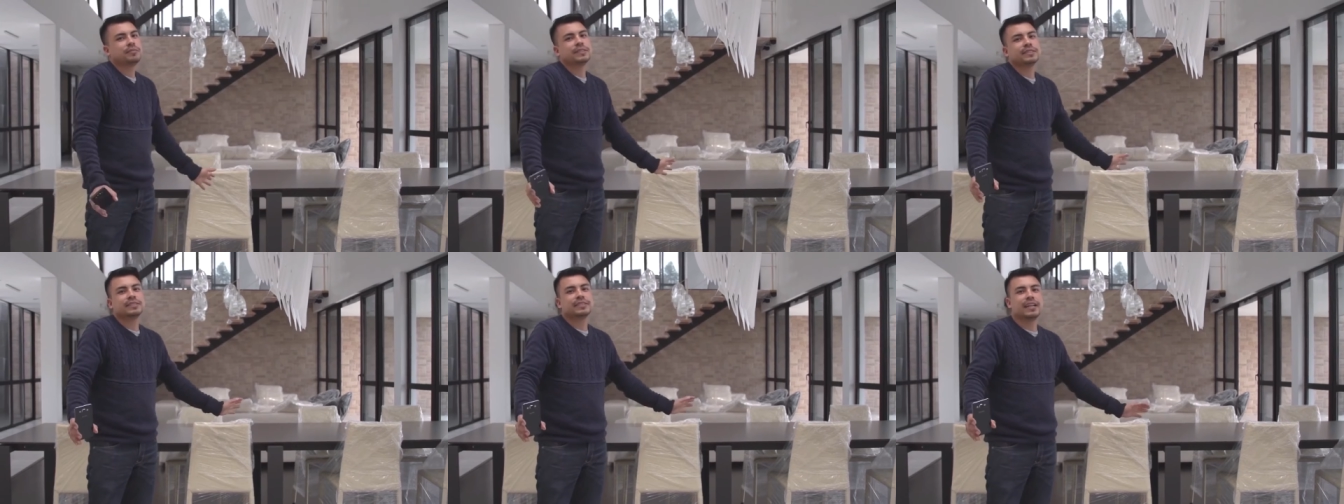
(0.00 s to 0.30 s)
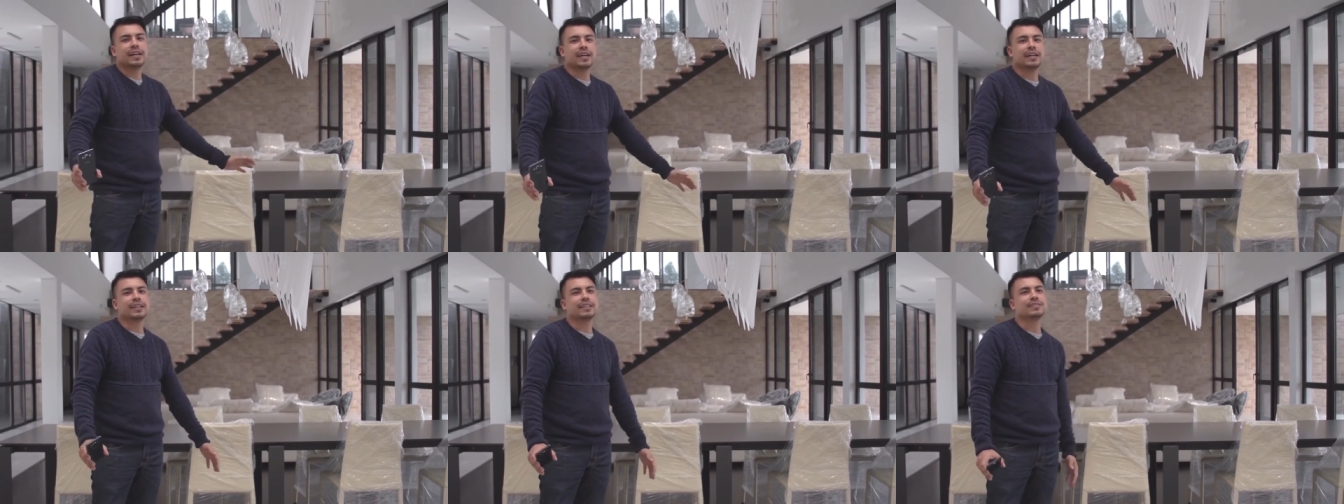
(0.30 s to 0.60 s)
pues
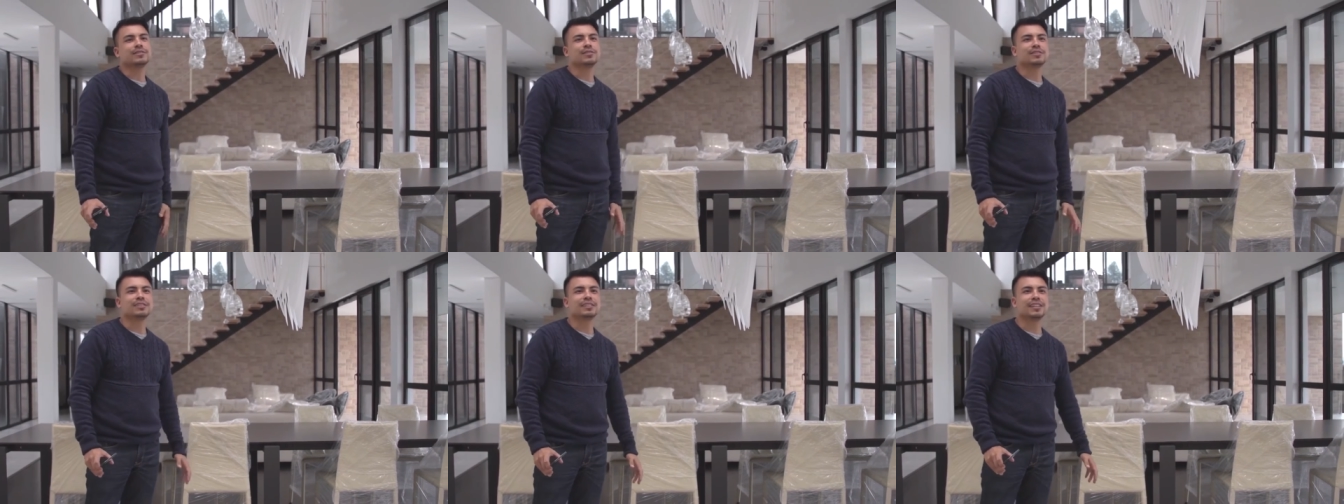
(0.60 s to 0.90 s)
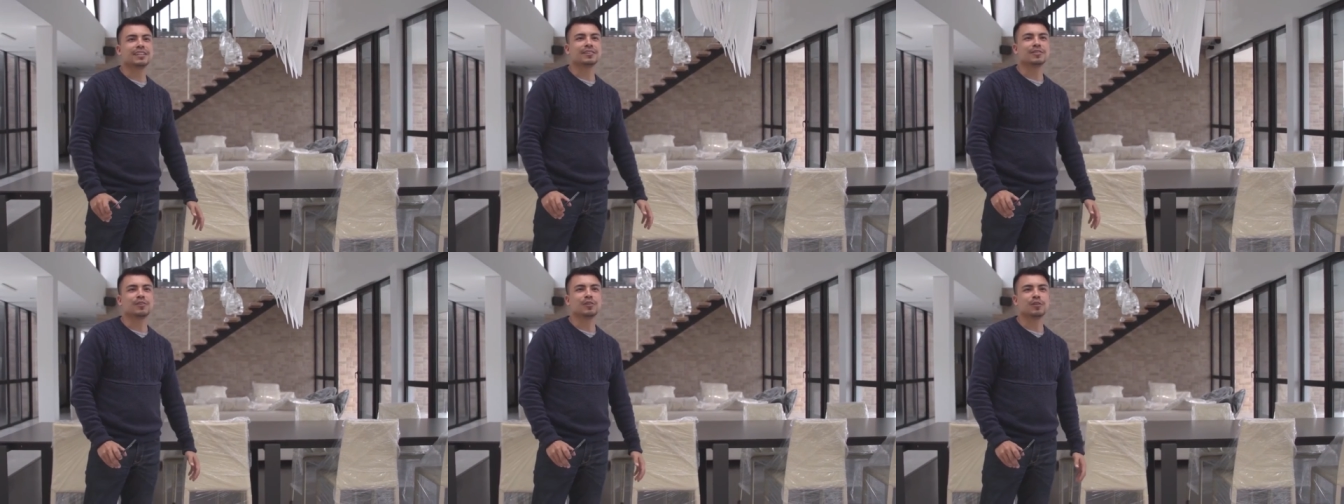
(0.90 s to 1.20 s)
nada, eso es
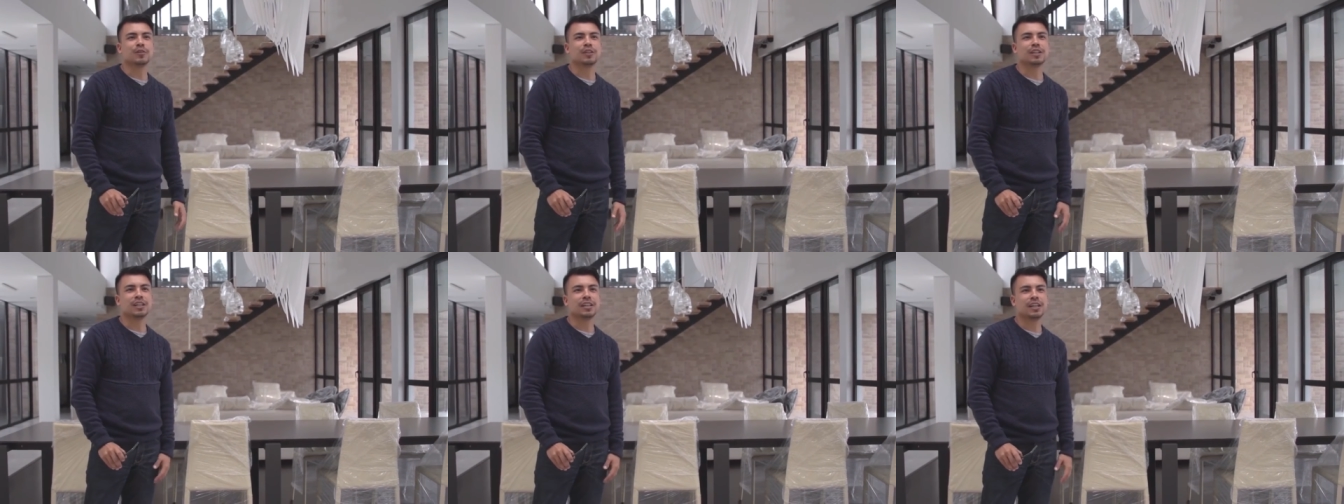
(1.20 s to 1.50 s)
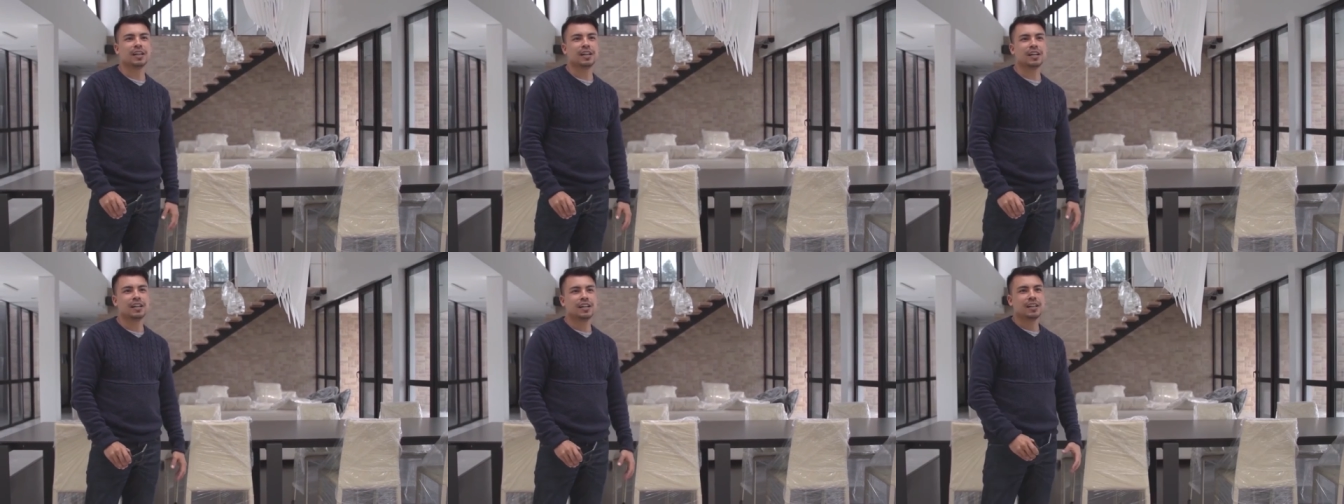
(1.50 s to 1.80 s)

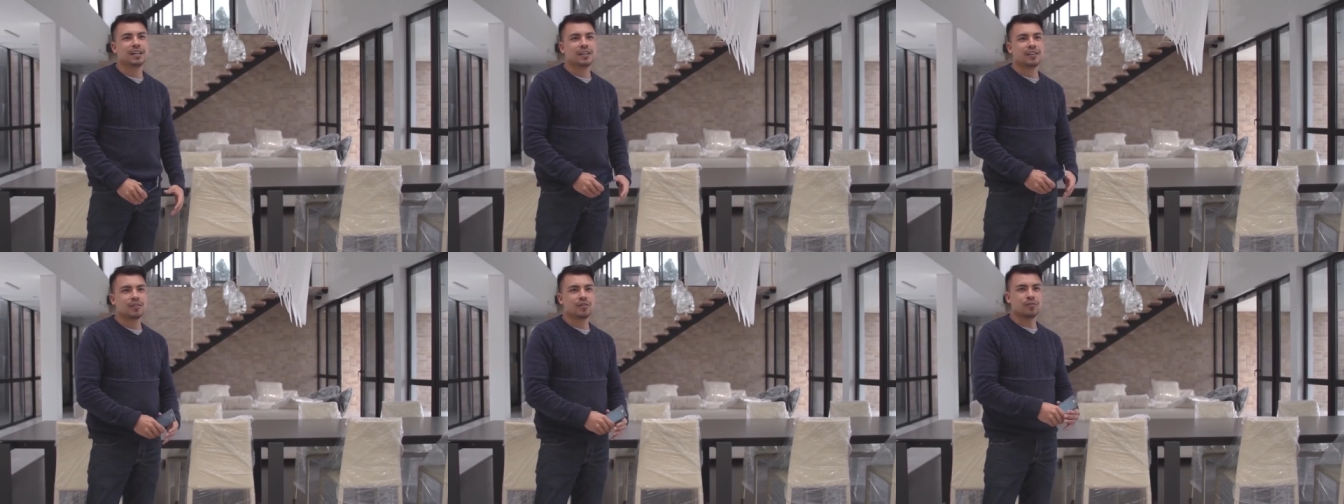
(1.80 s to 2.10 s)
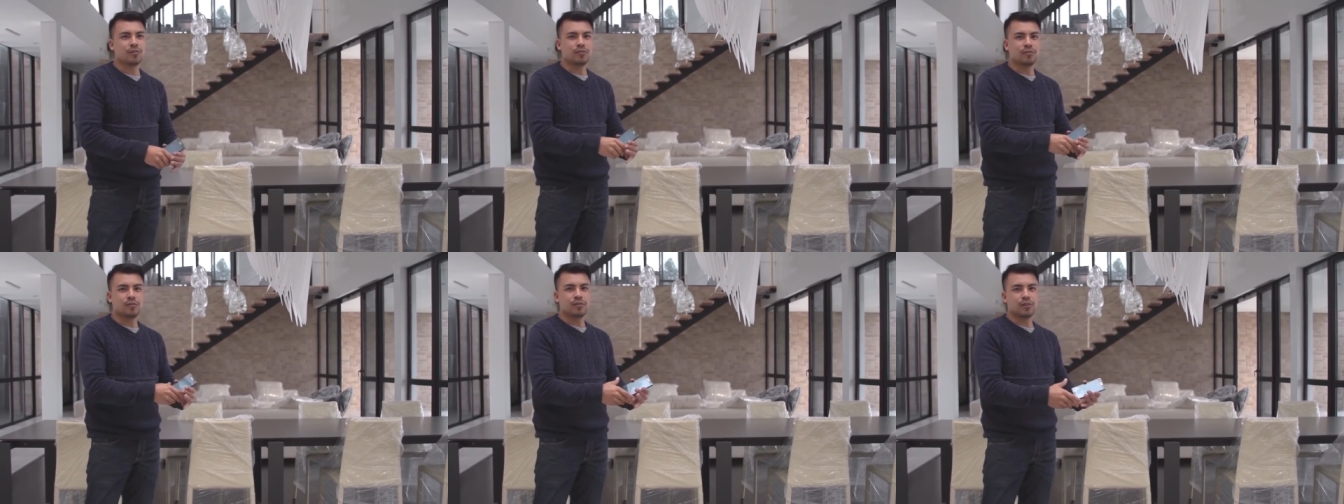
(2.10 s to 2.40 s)
tecnología,
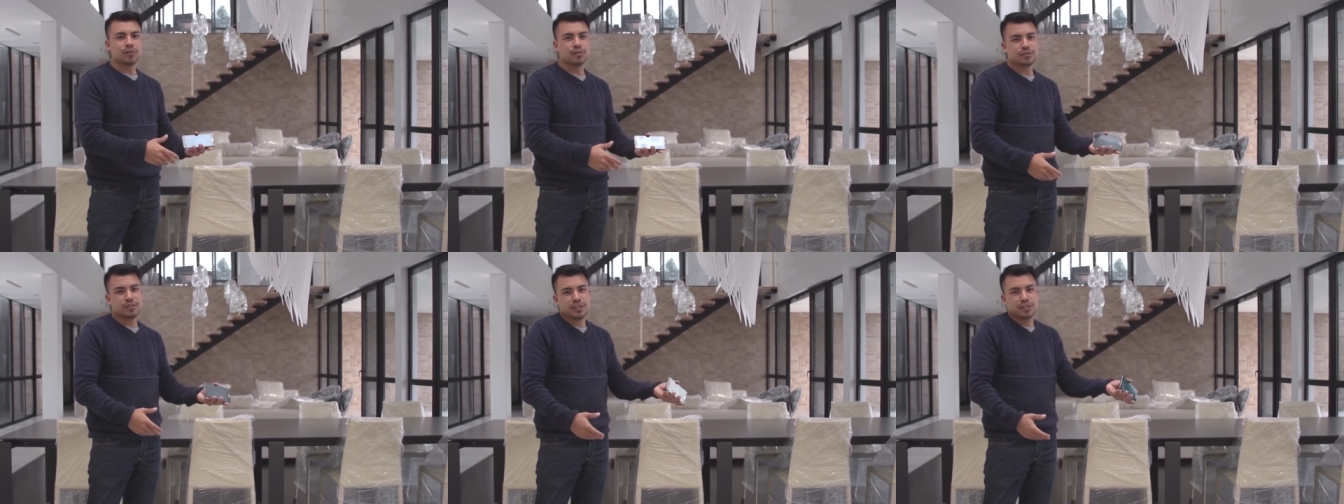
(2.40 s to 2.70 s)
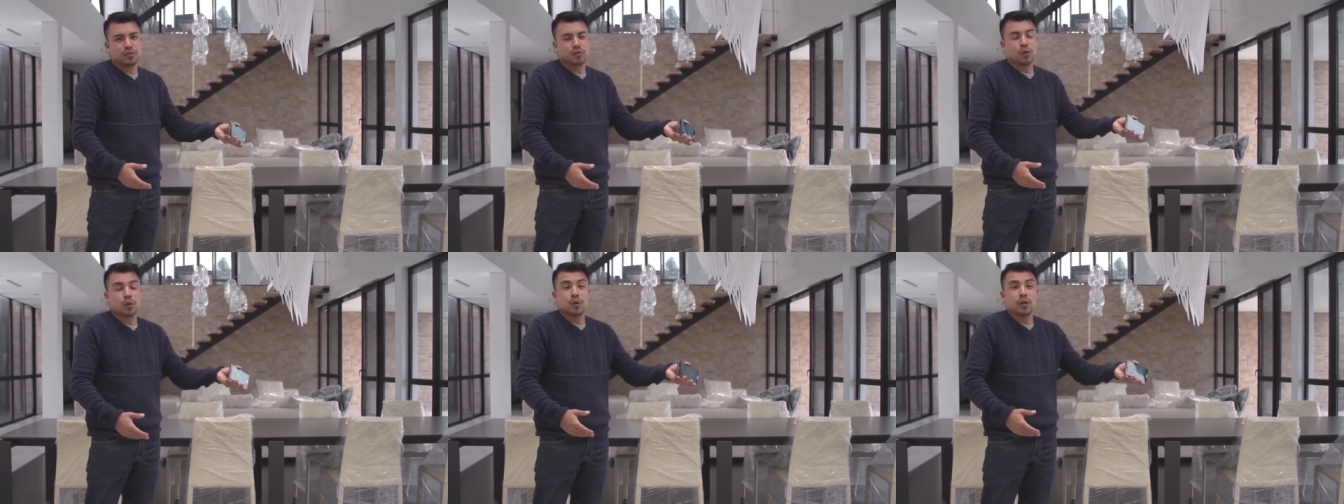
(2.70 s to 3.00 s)
confort y
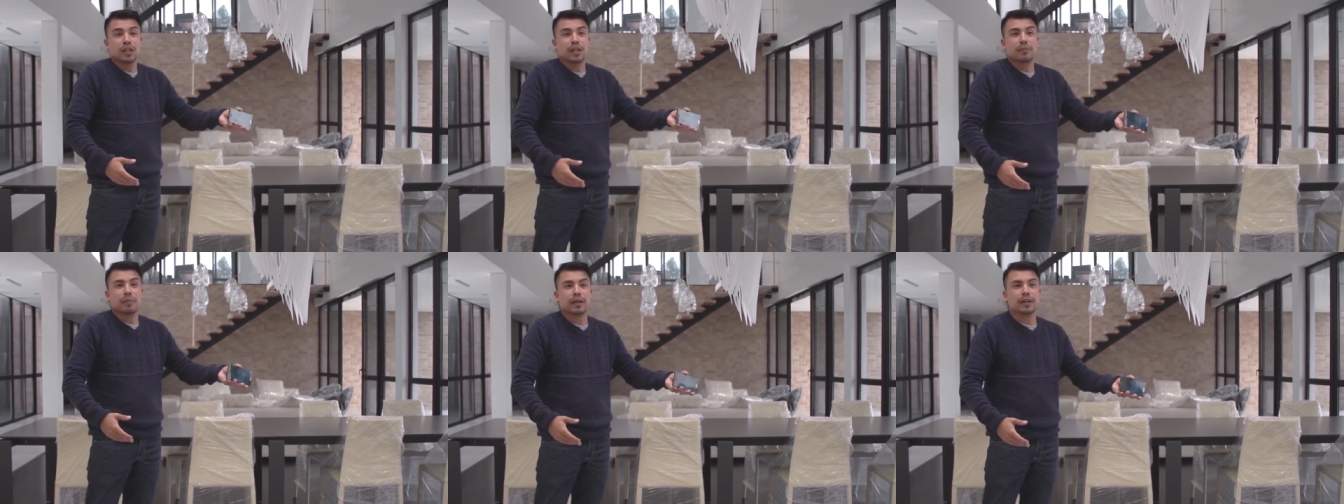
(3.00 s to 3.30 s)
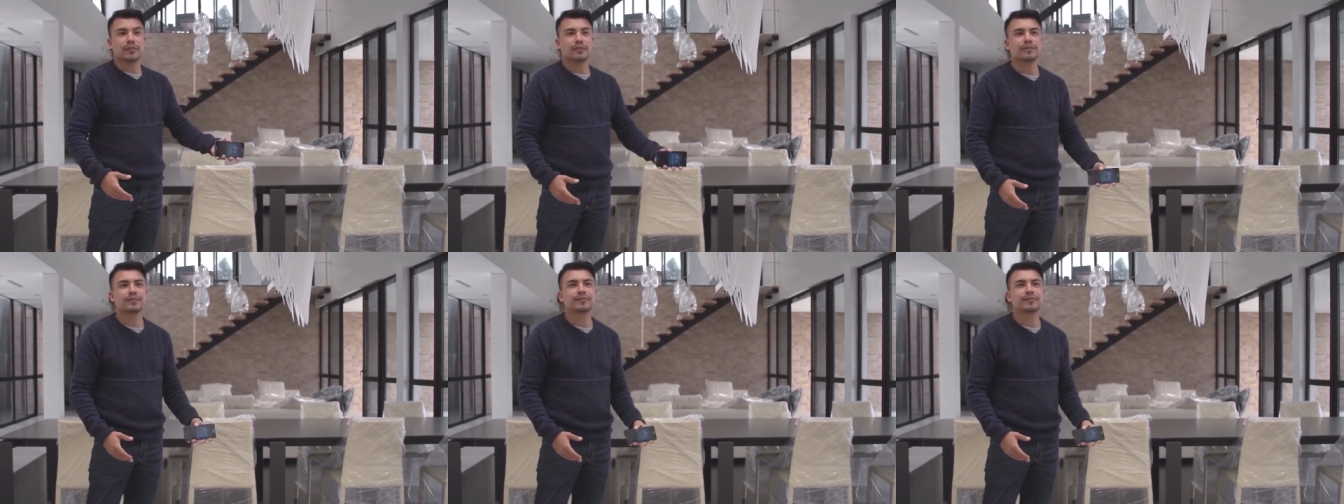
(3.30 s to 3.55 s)
todo en la mano.